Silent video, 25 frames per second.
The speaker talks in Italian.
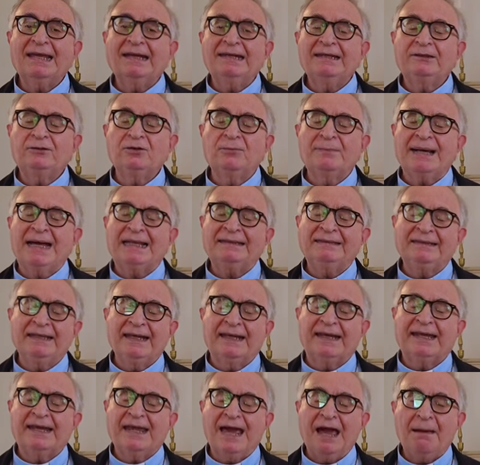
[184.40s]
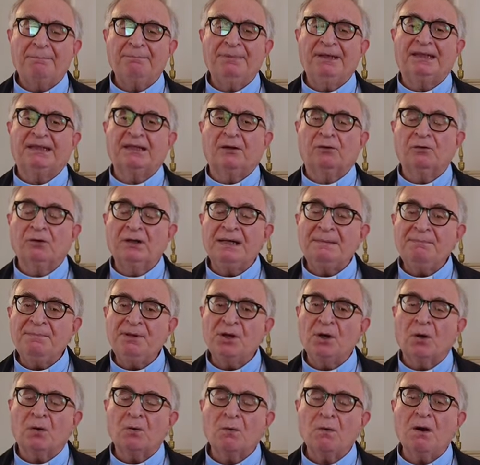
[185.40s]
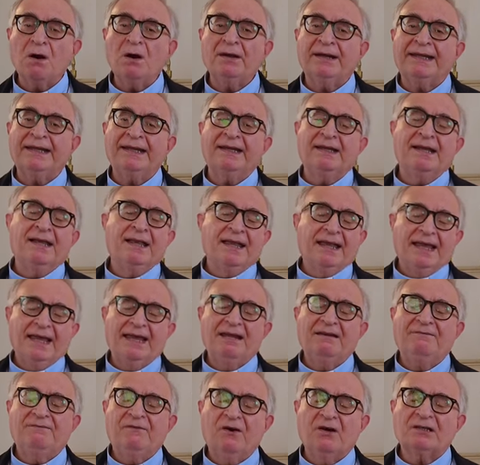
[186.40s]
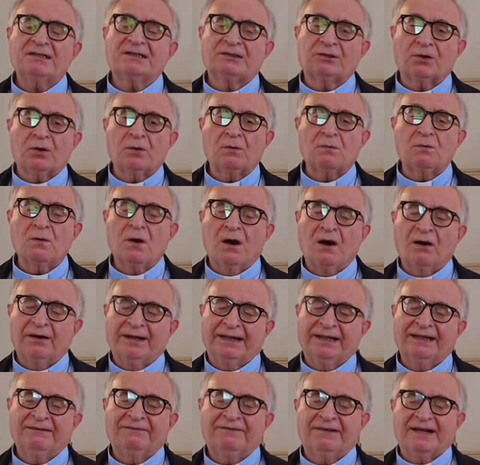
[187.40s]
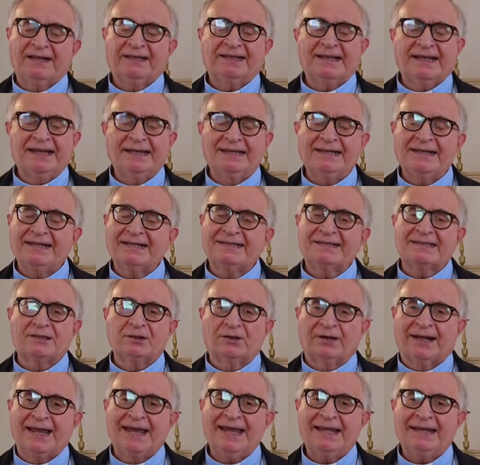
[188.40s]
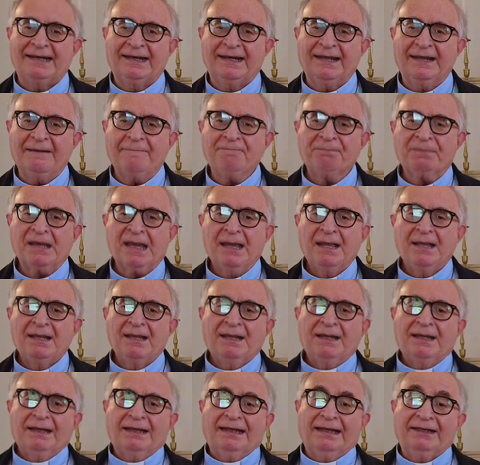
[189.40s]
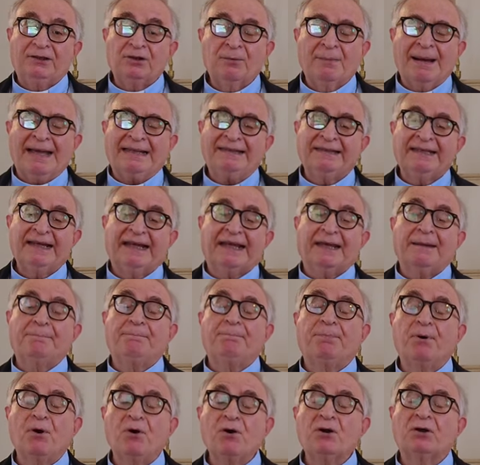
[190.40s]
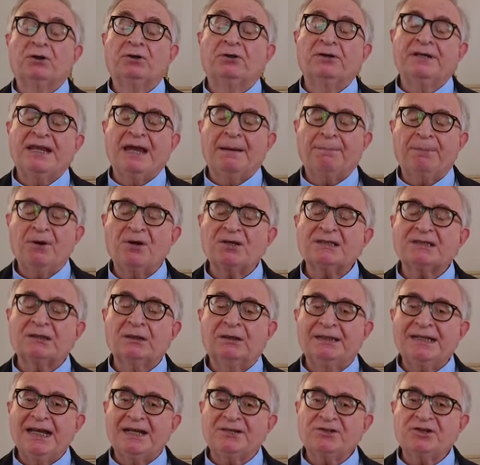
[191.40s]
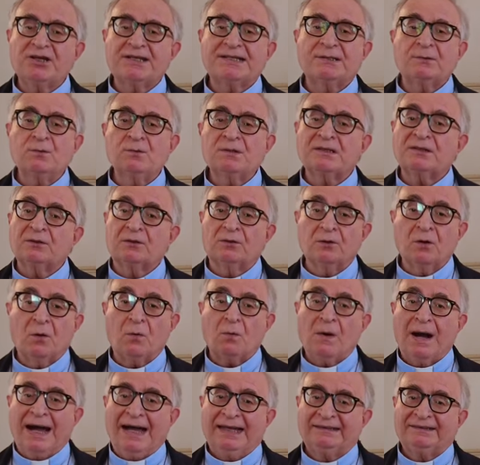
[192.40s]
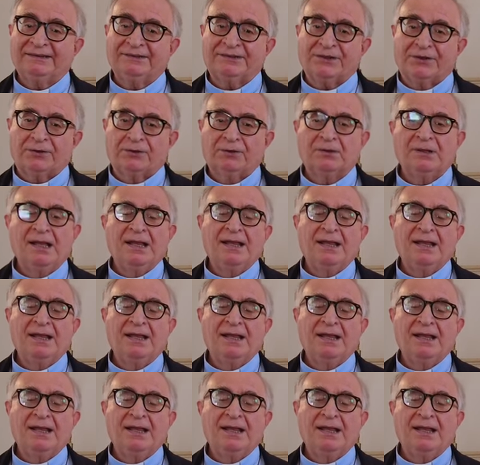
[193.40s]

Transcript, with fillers: le domande che abitano il mio cuore e il vostro cuore, fratelli e sorelle. Le domande che pongono gli apostoli a Gesù sono quattro